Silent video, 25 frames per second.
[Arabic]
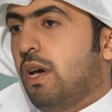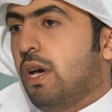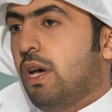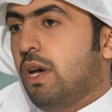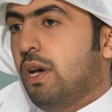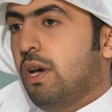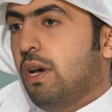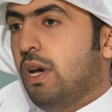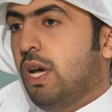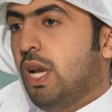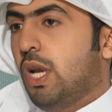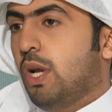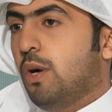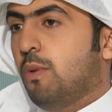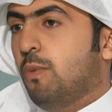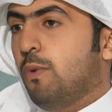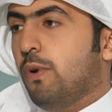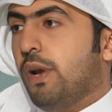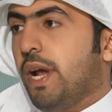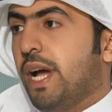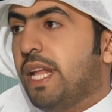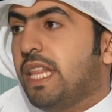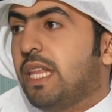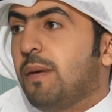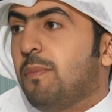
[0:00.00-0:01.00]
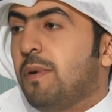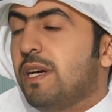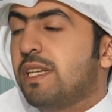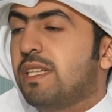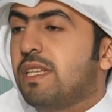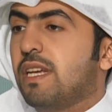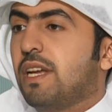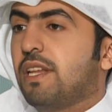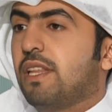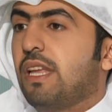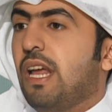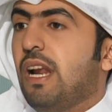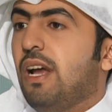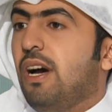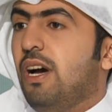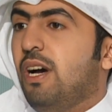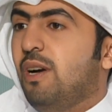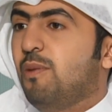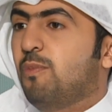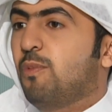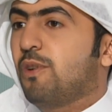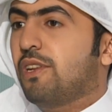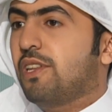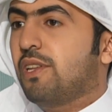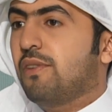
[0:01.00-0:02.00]
الامور حتى ما يصير
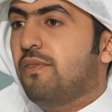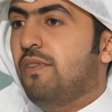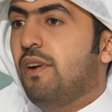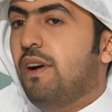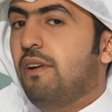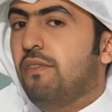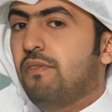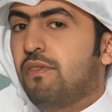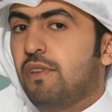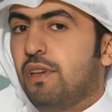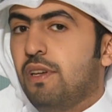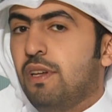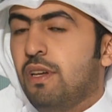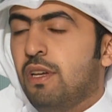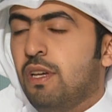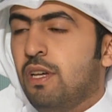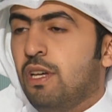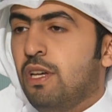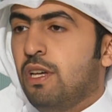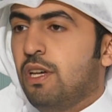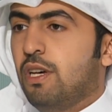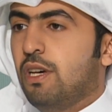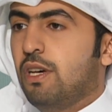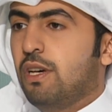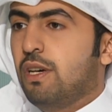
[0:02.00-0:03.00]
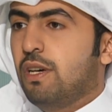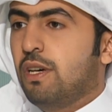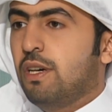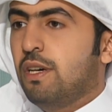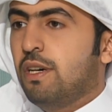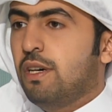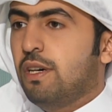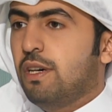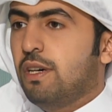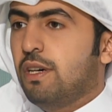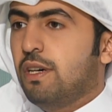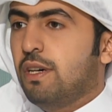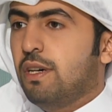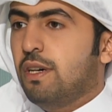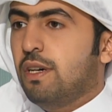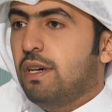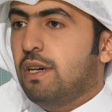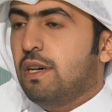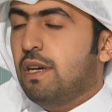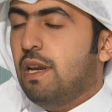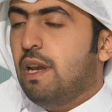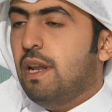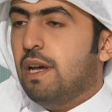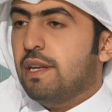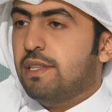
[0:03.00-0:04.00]
تلاعب وارتفاع في
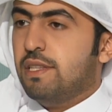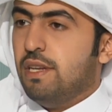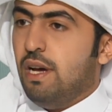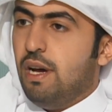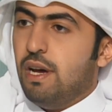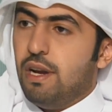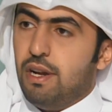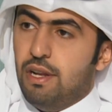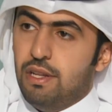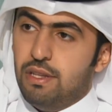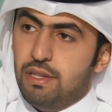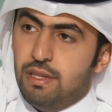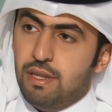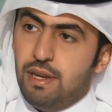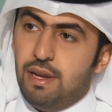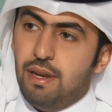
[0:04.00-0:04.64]
الاسعار عند